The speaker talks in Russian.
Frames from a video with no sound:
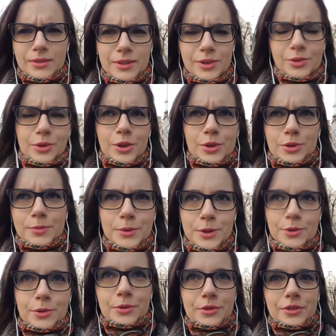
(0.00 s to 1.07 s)
Иду, короче, пить
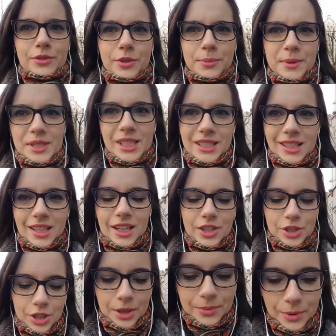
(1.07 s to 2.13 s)
кофе в том месте, где я
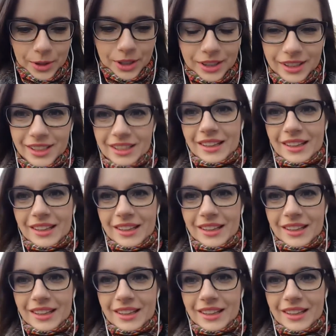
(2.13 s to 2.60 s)
раньше работала.